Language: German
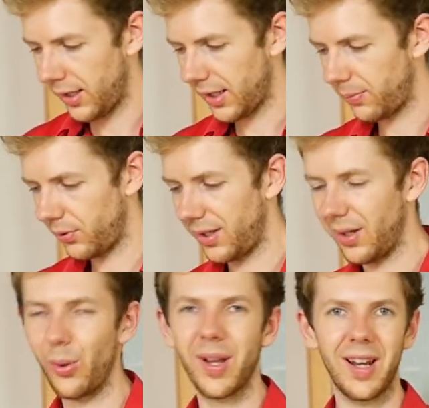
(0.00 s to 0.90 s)
Ich habe für den
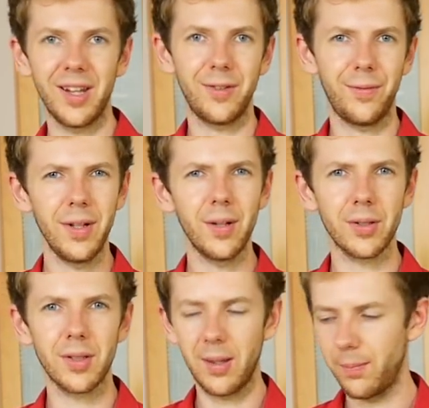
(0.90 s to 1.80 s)
auch relativ viel
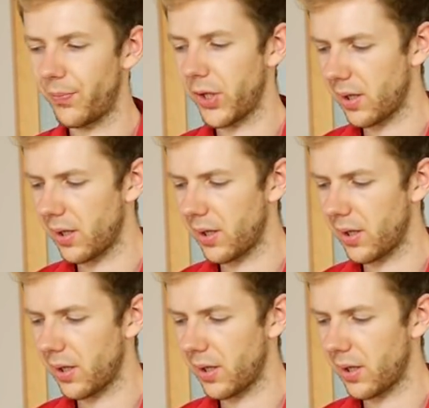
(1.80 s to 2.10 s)
ausgegeben.